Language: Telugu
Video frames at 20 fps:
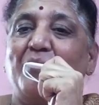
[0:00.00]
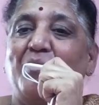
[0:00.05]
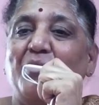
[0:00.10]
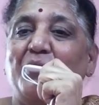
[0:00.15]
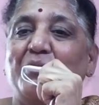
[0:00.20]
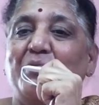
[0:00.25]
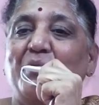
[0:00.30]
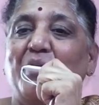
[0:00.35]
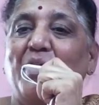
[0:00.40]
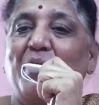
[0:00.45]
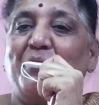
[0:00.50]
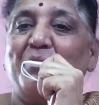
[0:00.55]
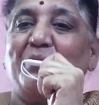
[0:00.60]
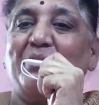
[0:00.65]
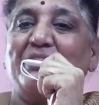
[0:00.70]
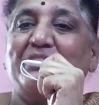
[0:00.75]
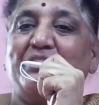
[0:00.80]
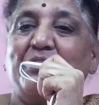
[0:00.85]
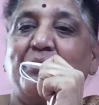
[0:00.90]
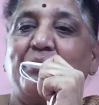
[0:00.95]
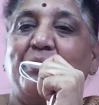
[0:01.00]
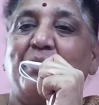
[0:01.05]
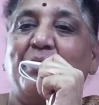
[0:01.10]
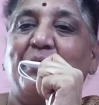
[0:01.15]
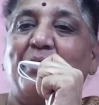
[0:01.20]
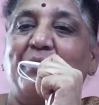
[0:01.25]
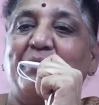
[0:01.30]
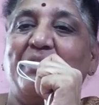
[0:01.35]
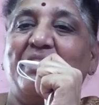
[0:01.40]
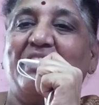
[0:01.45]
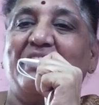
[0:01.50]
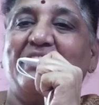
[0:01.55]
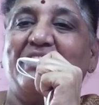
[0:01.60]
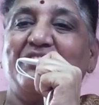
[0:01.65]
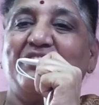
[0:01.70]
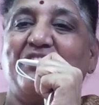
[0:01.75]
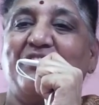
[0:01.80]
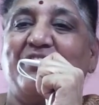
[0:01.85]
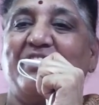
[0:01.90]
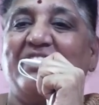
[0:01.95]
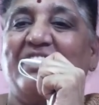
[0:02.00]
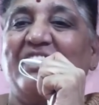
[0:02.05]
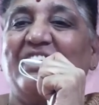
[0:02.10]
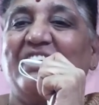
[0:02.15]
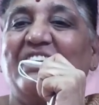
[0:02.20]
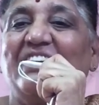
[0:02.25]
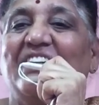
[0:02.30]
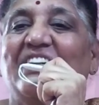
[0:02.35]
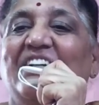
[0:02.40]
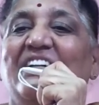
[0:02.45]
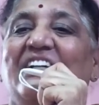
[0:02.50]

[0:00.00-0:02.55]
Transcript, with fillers: బాగుంది బాబు అని చెప్పాము అభినందించాము అతన్ని